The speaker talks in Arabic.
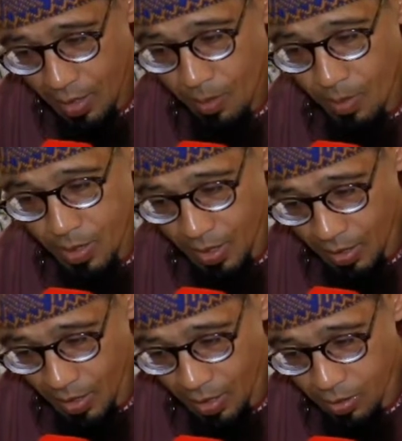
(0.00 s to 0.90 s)
باش
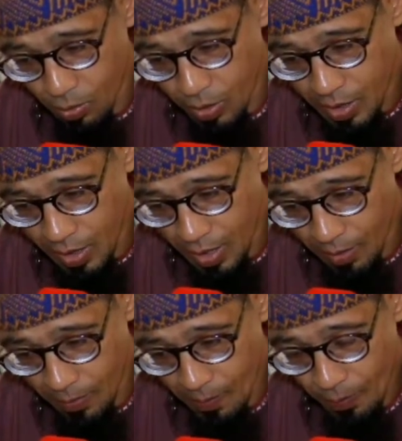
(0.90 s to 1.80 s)
كنخلصوا الكرا
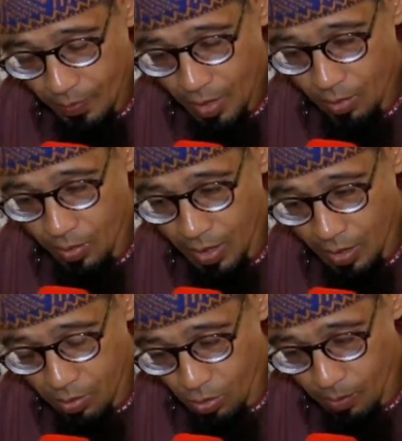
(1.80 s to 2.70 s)

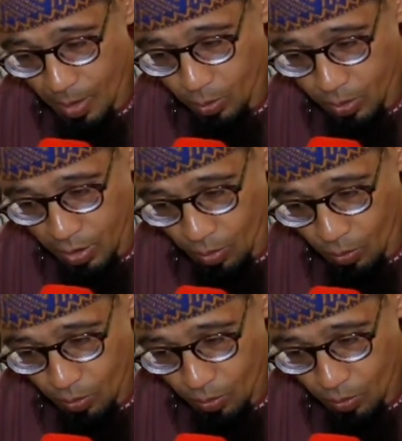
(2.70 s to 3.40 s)
ونخلصوا الماء والضوء